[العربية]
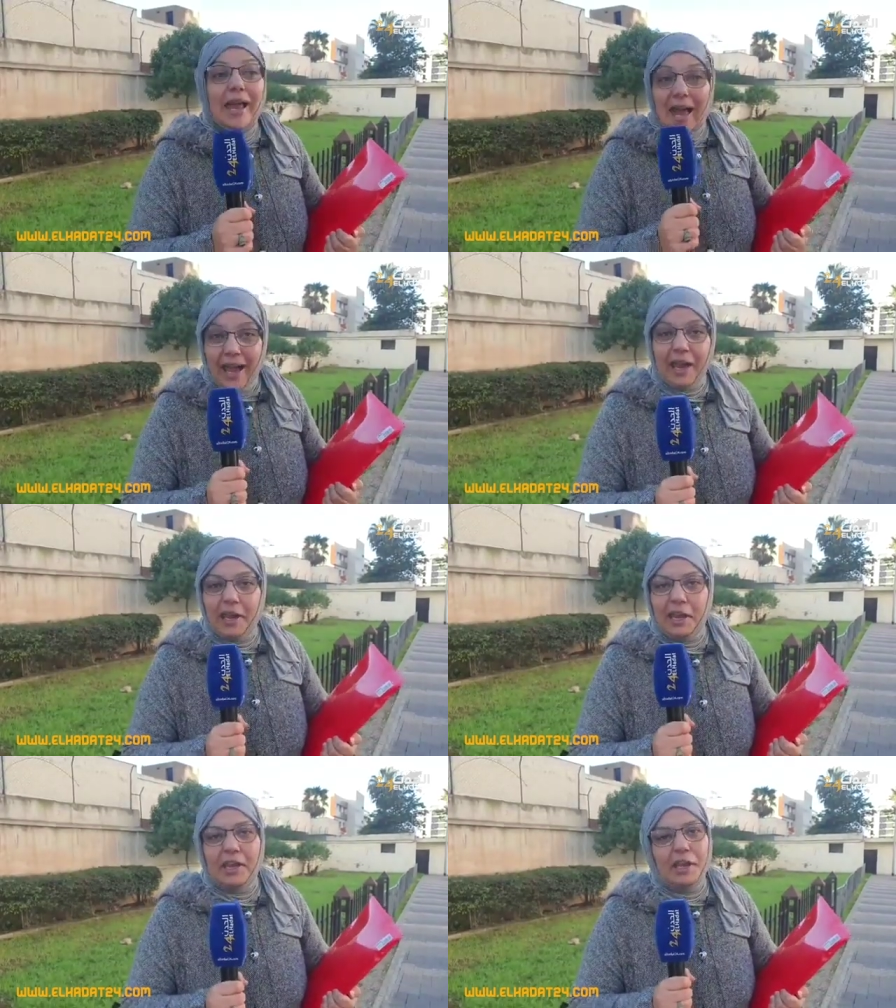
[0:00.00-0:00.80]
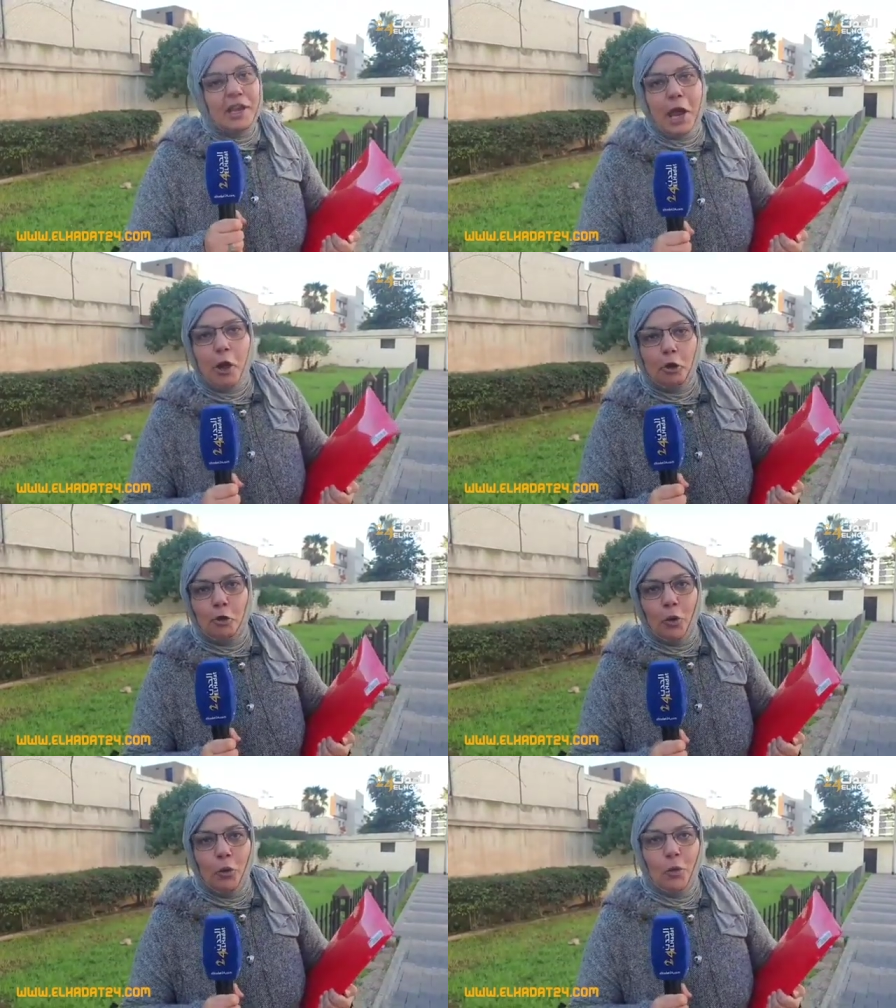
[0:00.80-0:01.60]
حقي
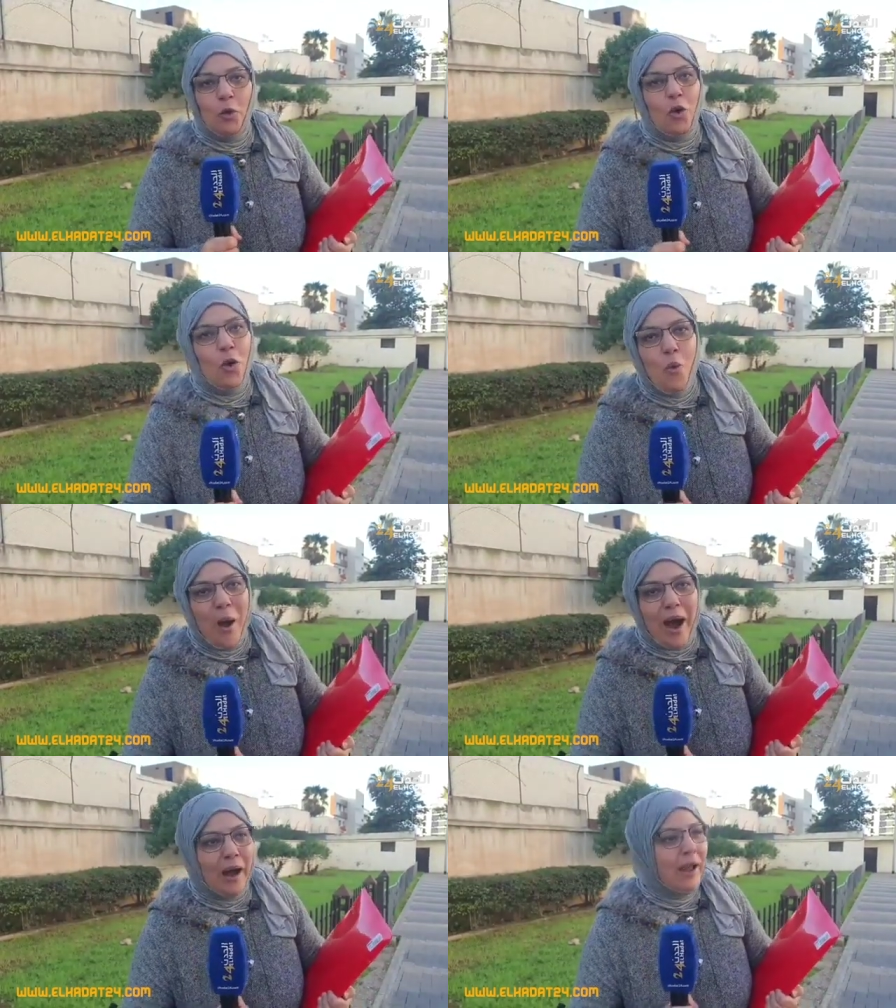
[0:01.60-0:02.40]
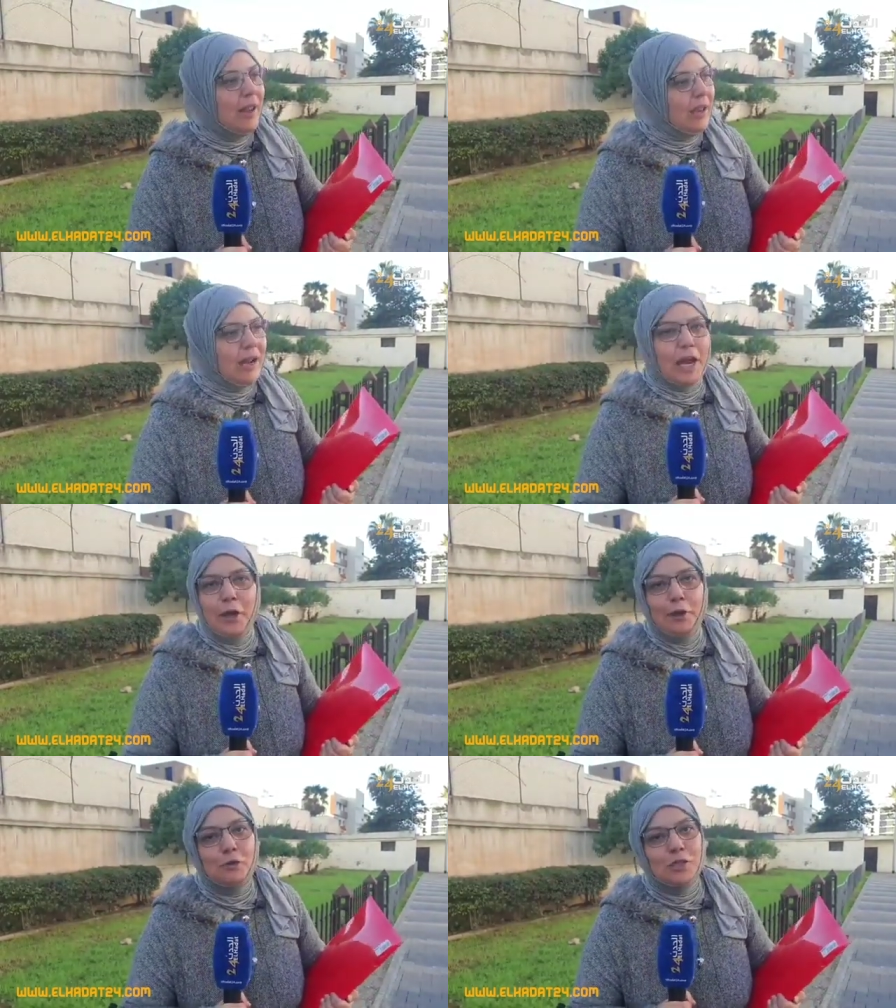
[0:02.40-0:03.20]
ناخده هو اذا
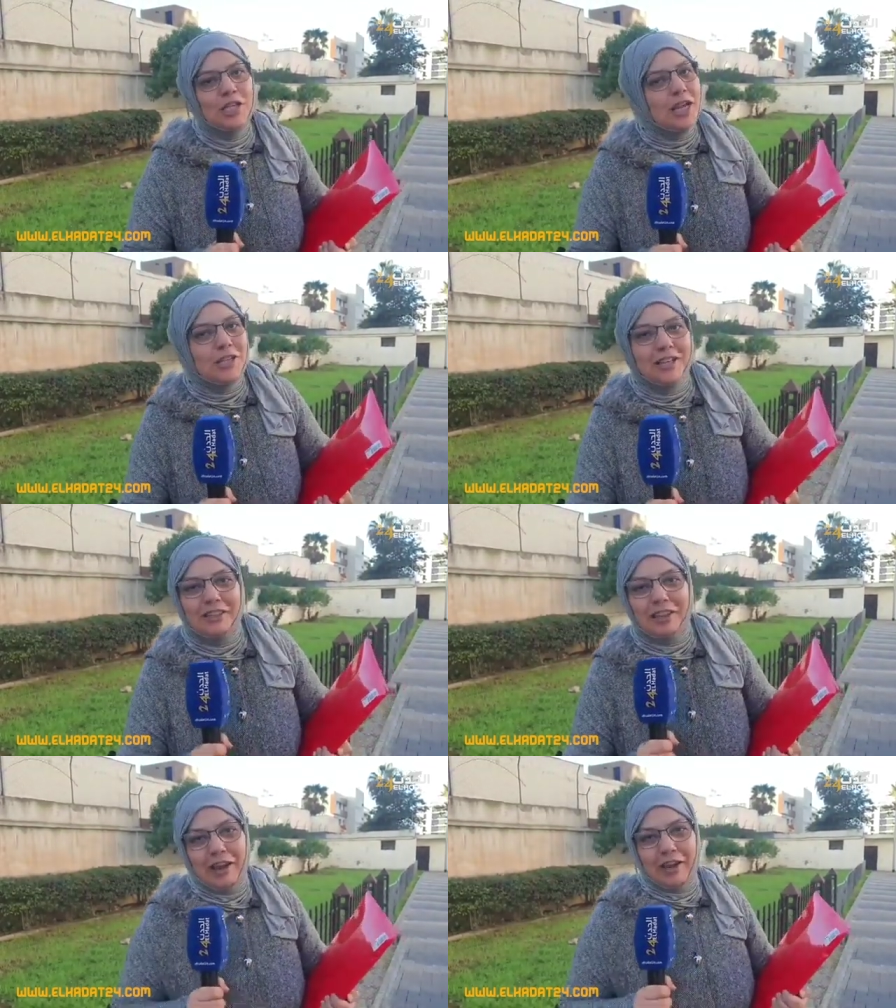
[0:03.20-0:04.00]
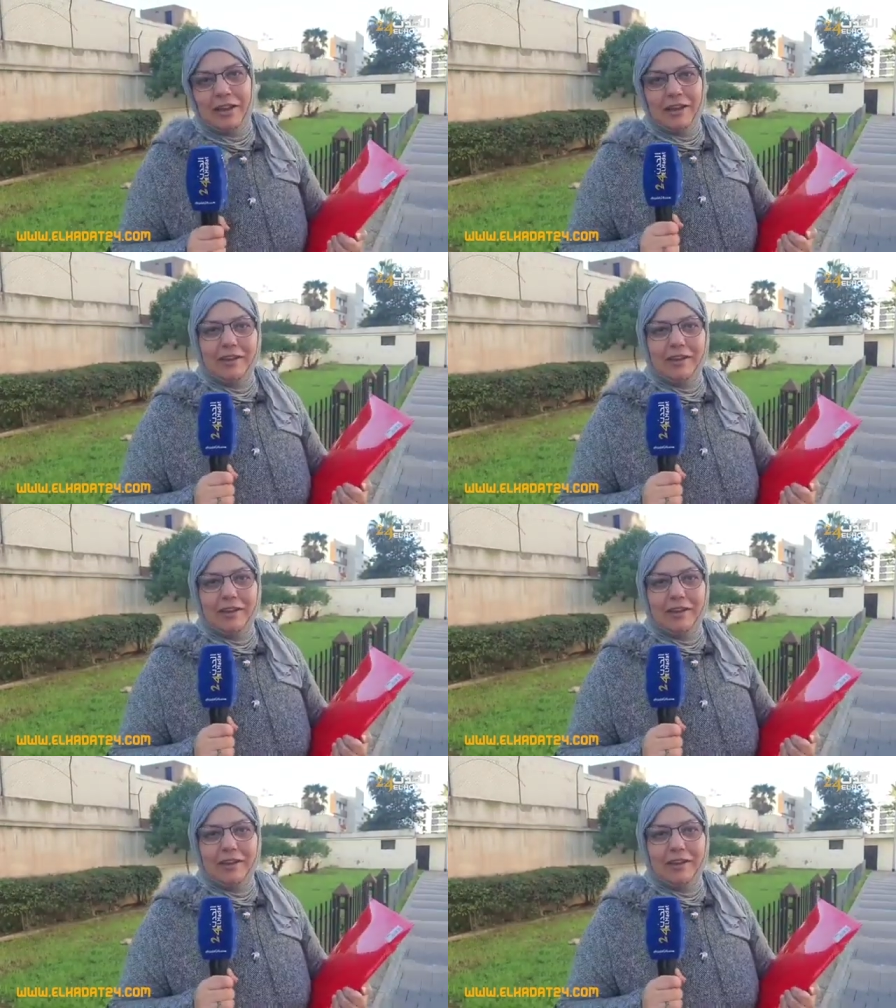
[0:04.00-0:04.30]
كان عنده شي حاجه نعطيها له